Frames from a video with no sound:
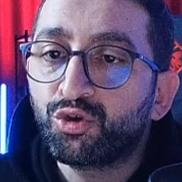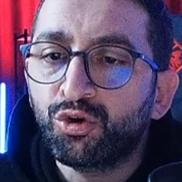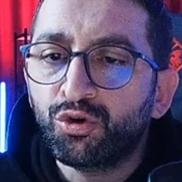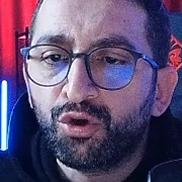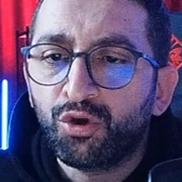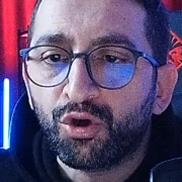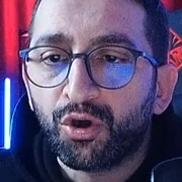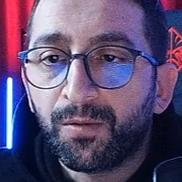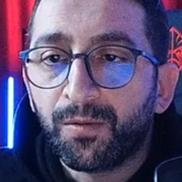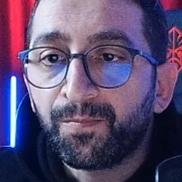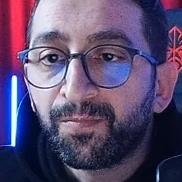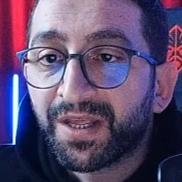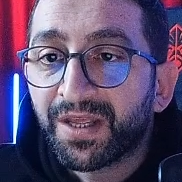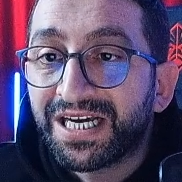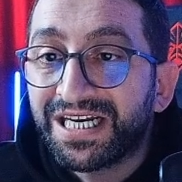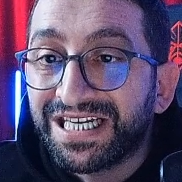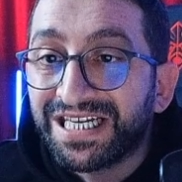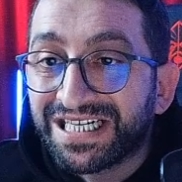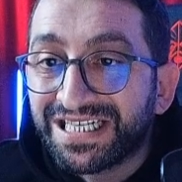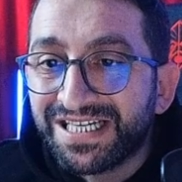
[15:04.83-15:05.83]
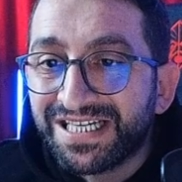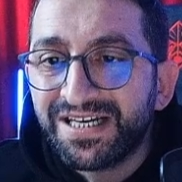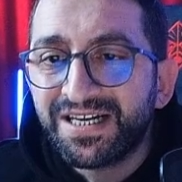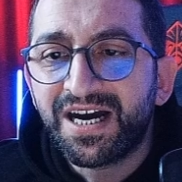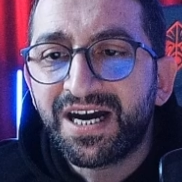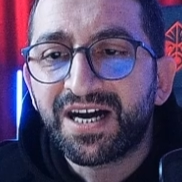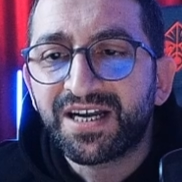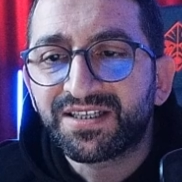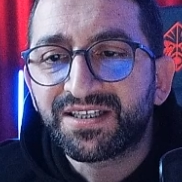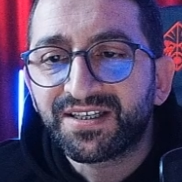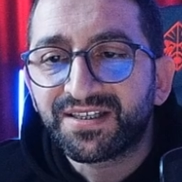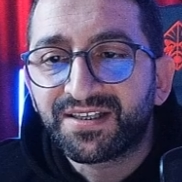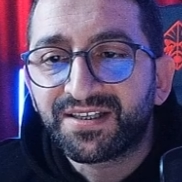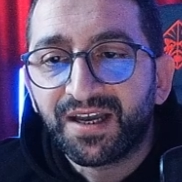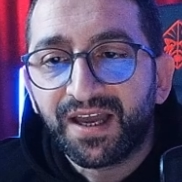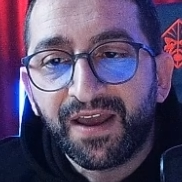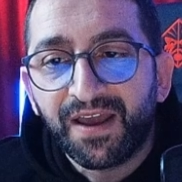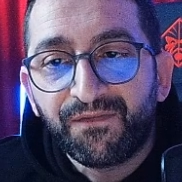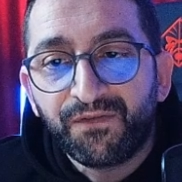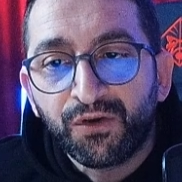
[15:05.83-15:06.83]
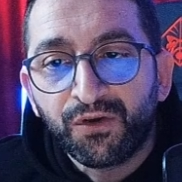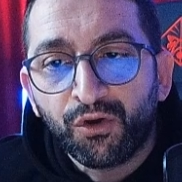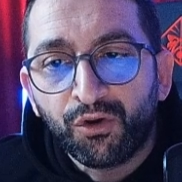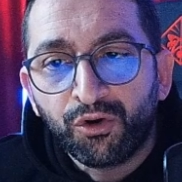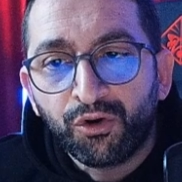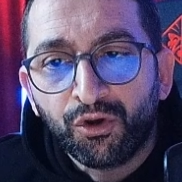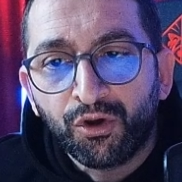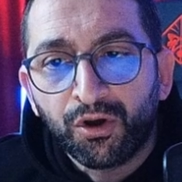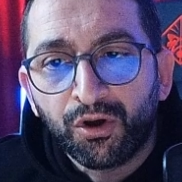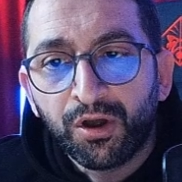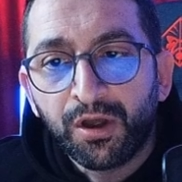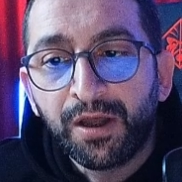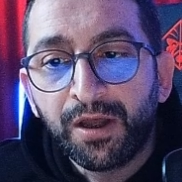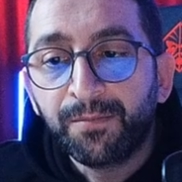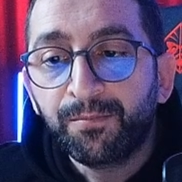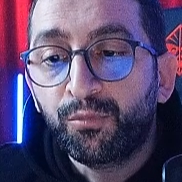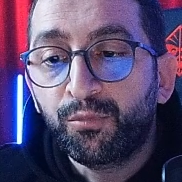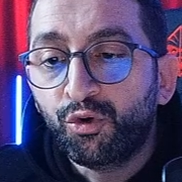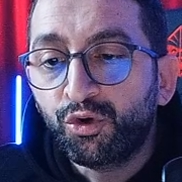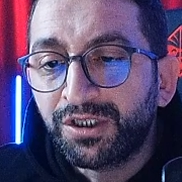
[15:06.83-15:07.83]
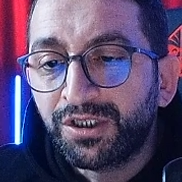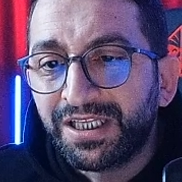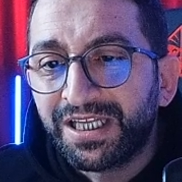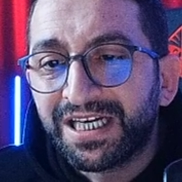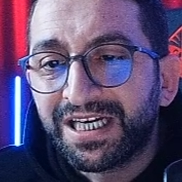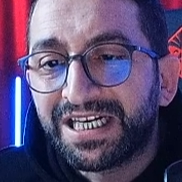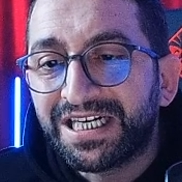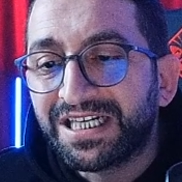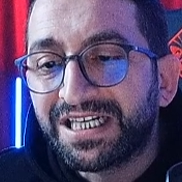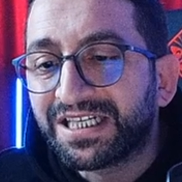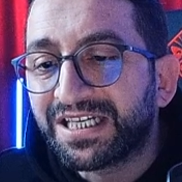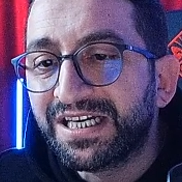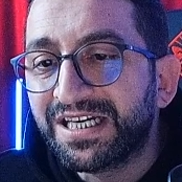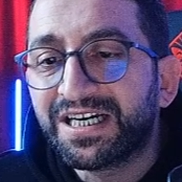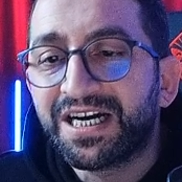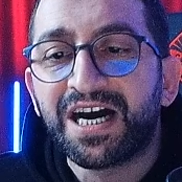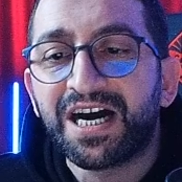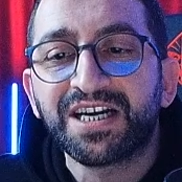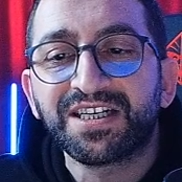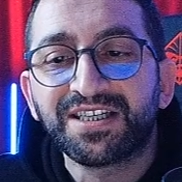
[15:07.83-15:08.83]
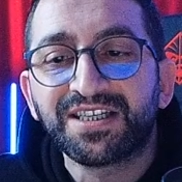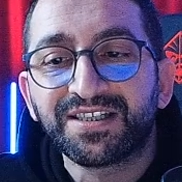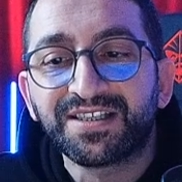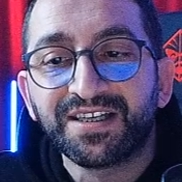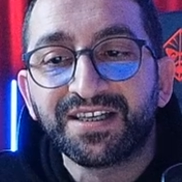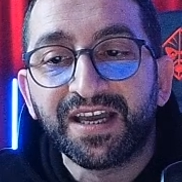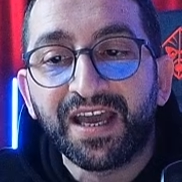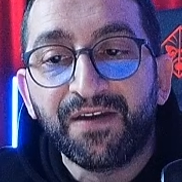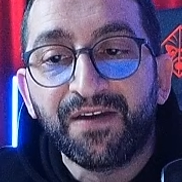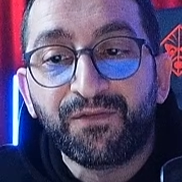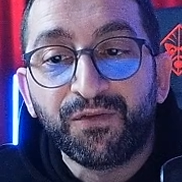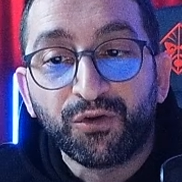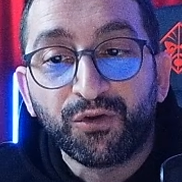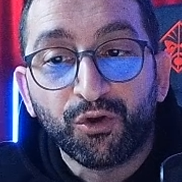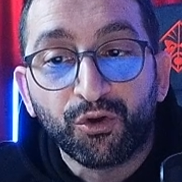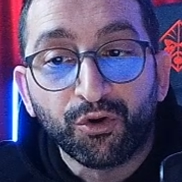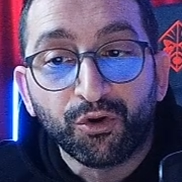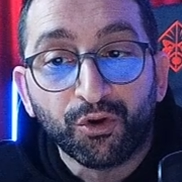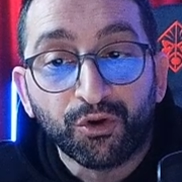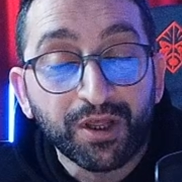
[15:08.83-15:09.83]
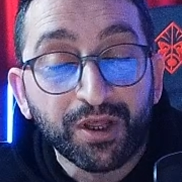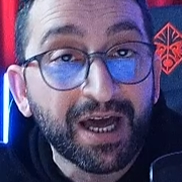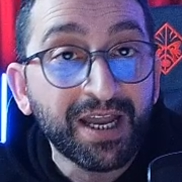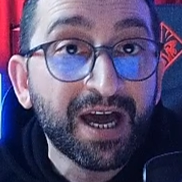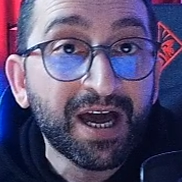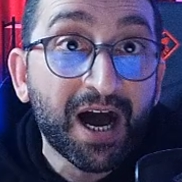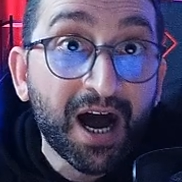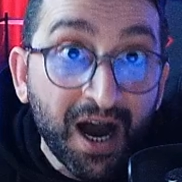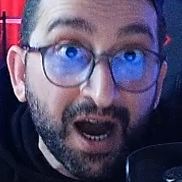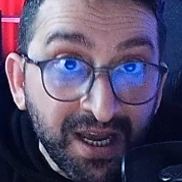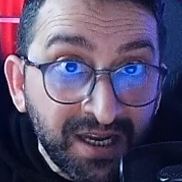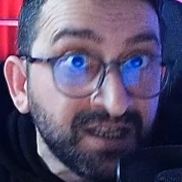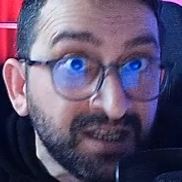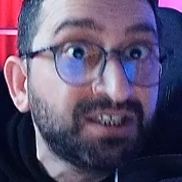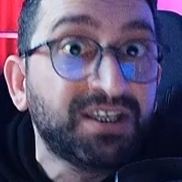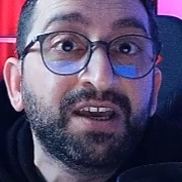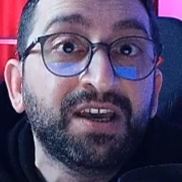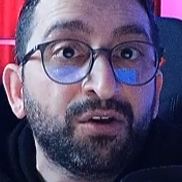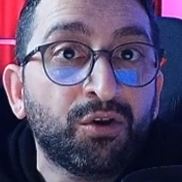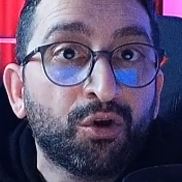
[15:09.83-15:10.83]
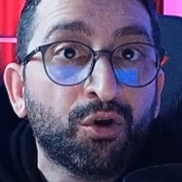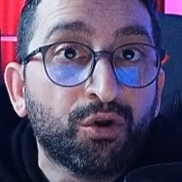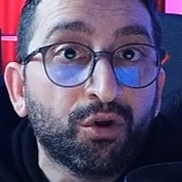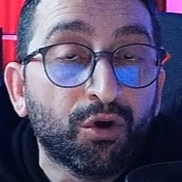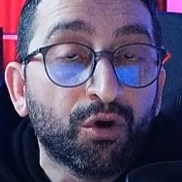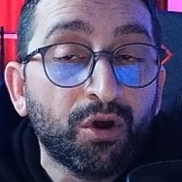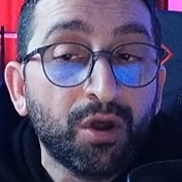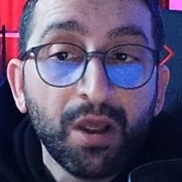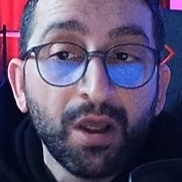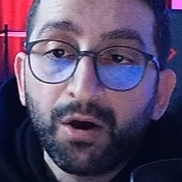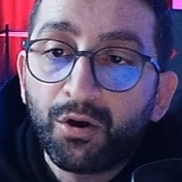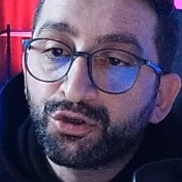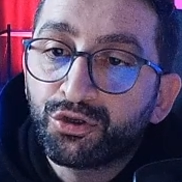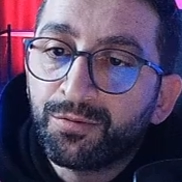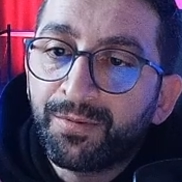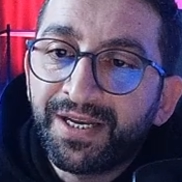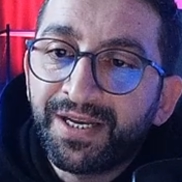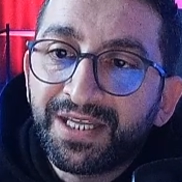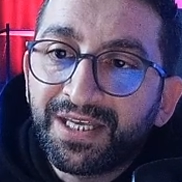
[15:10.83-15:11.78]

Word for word: Çünkü 40'ın karşısı f'i görüyor. Burada da 40'ın karşısı f'i görüyor. Yani aynı şeyi görüyor. O